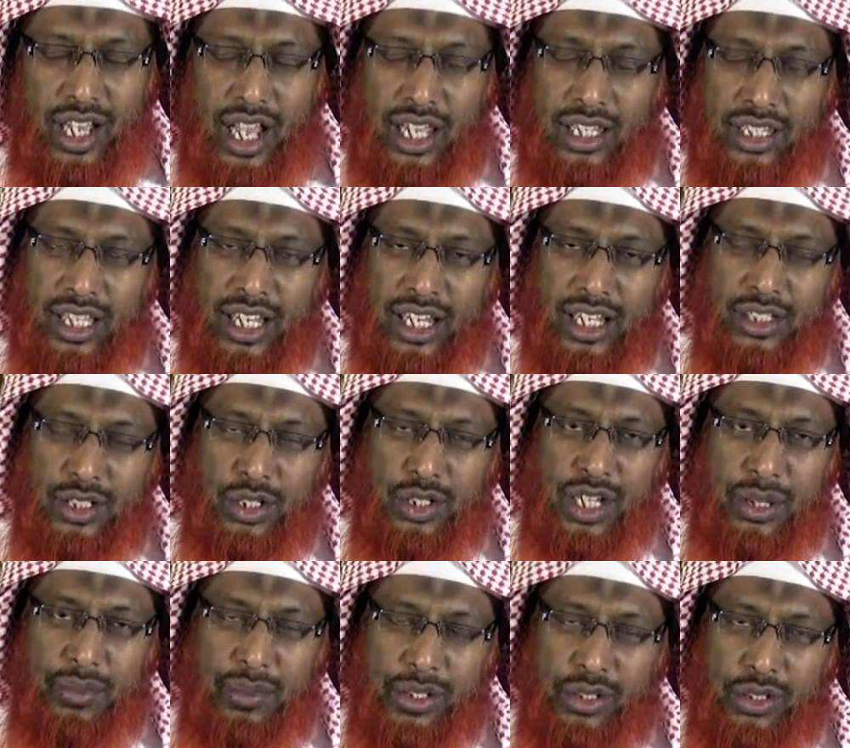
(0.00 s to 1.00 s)
আল্লাহর যখন
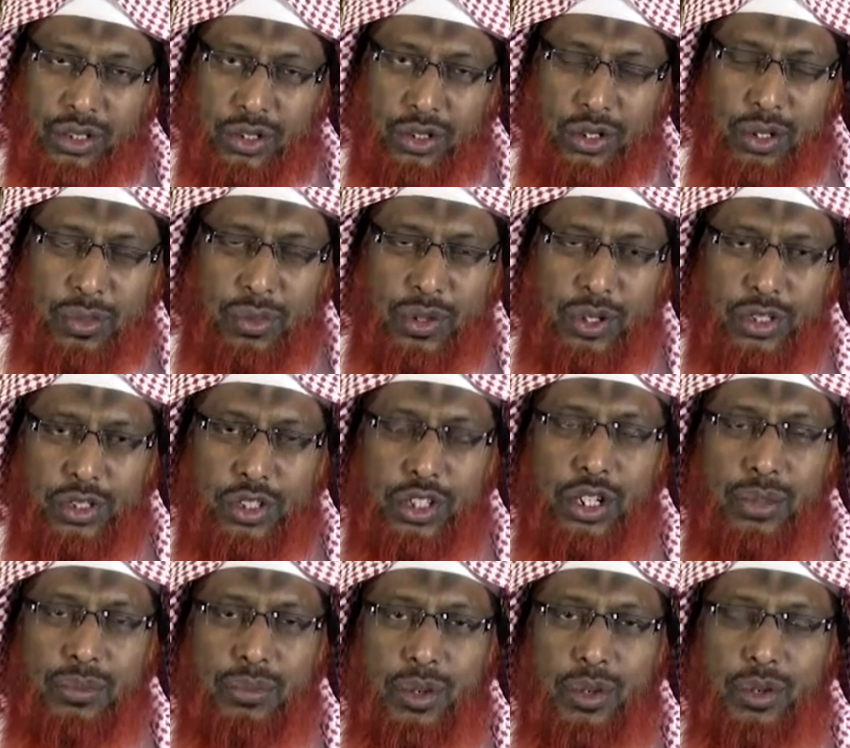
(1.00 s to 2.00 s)
ইবাদত করব দুই
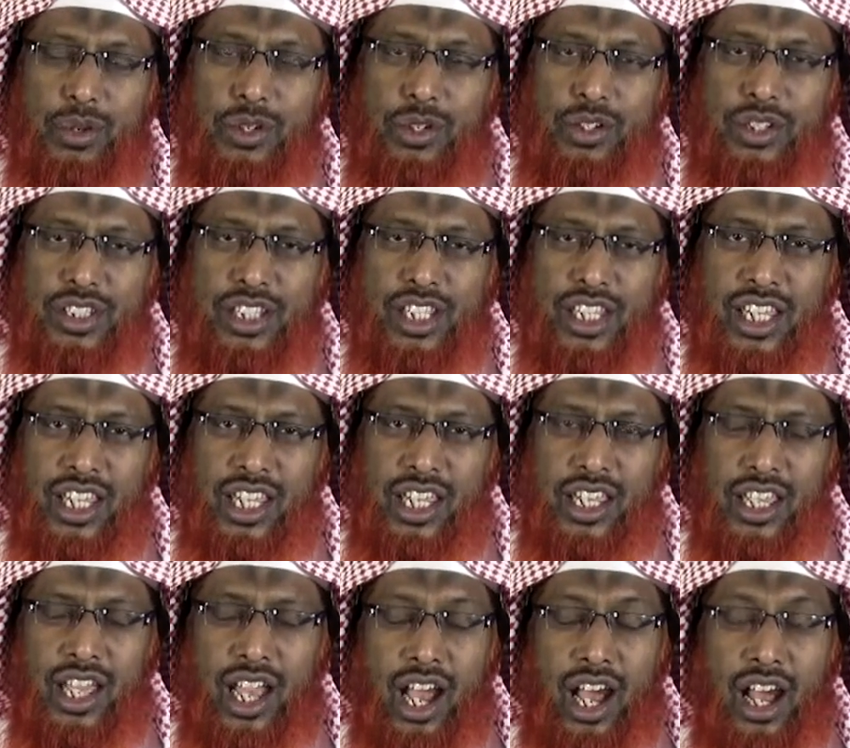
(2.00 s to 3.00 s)
নম্বর রুকন হচ্ছে কি
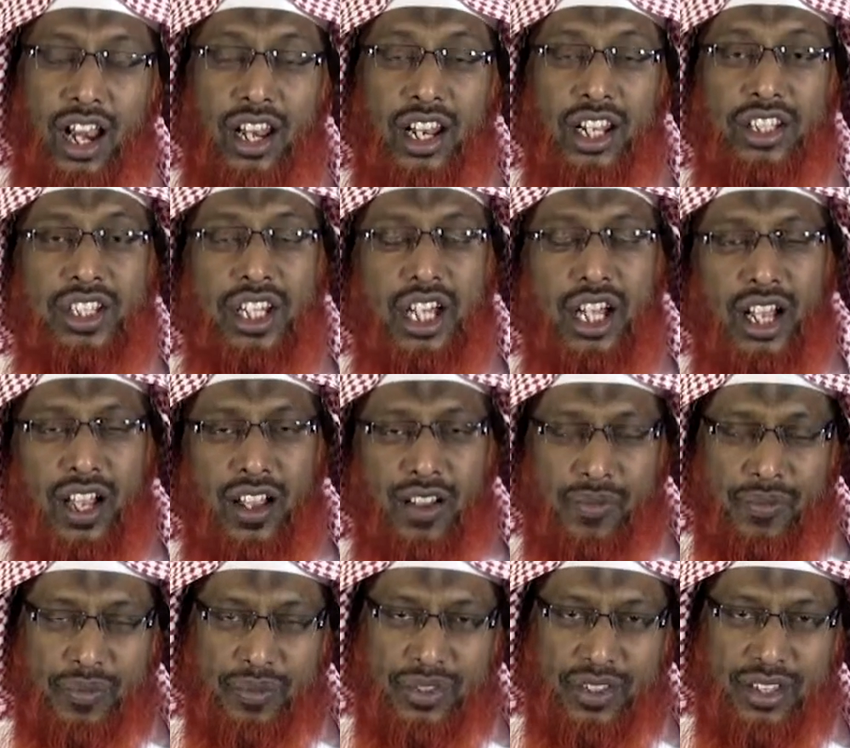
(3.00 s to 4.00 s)
আর রাজা
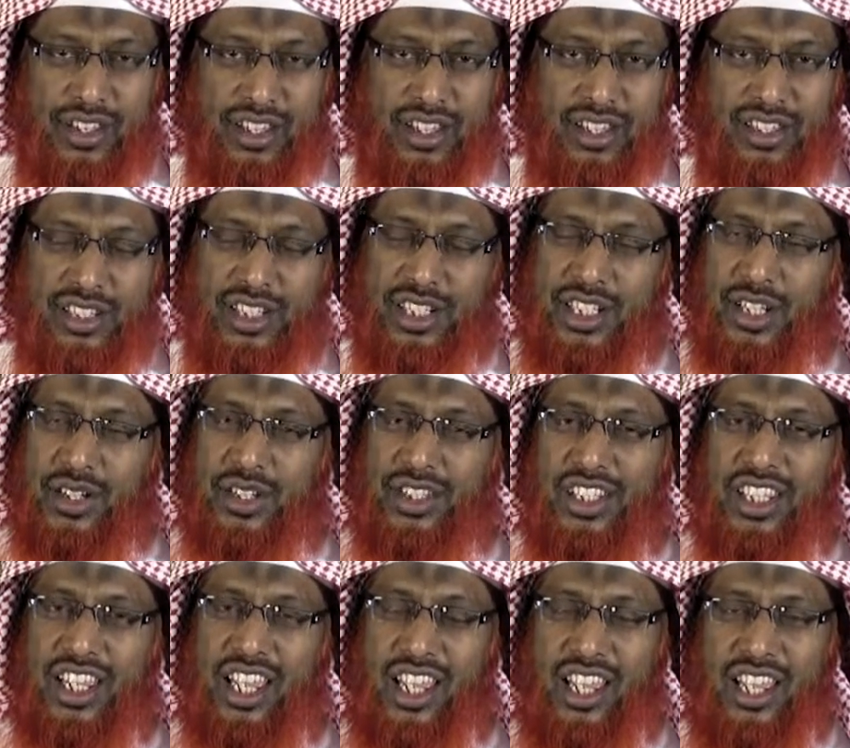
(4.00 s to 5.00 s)
সেটা
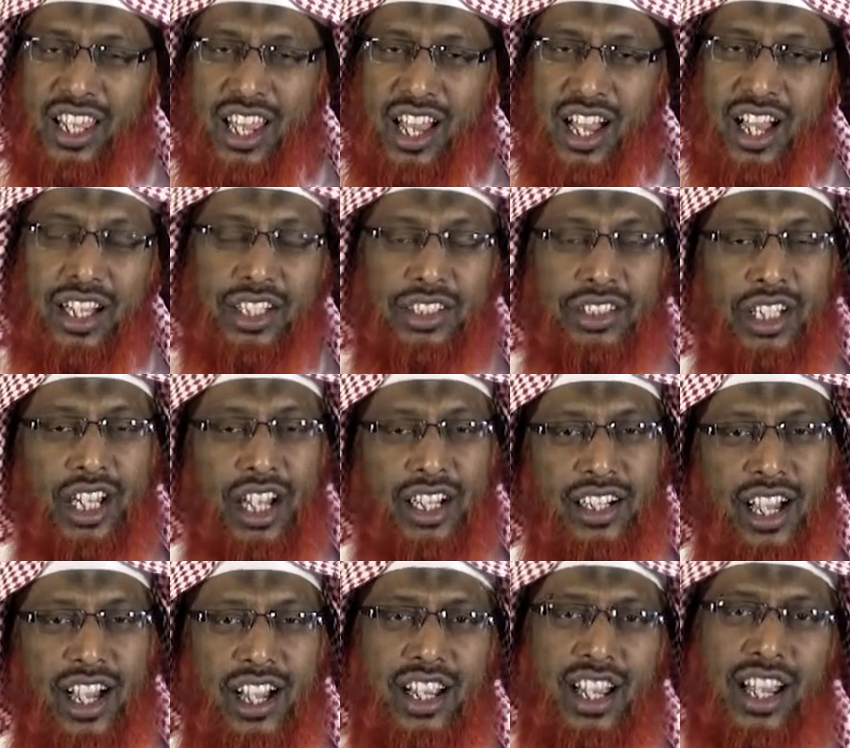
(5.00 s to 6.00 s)
হচ্ছে আশা
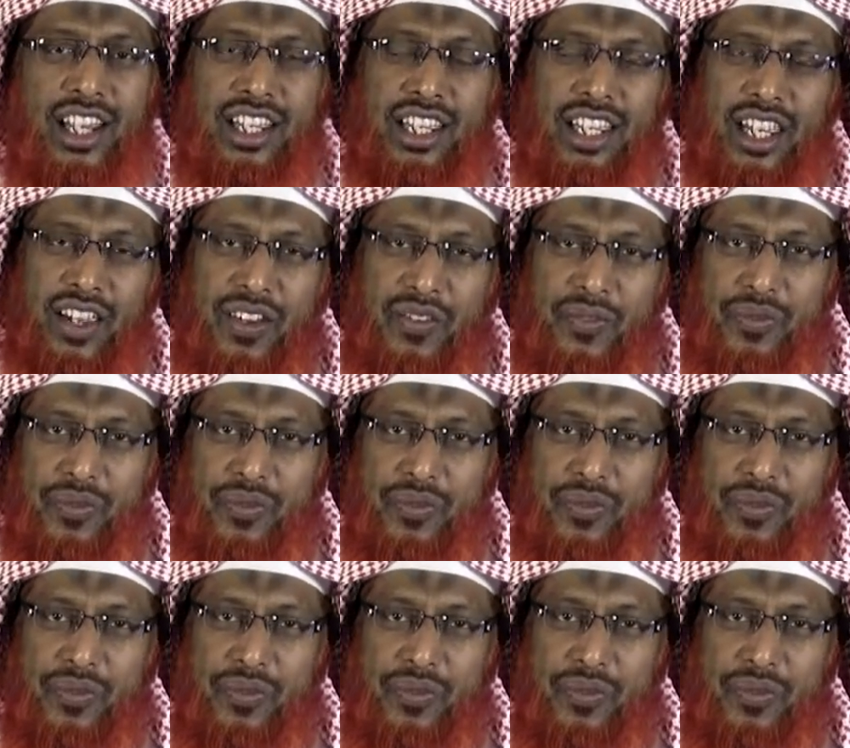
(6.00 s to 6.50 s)
আকাঙ্ক্ষা নিয়ে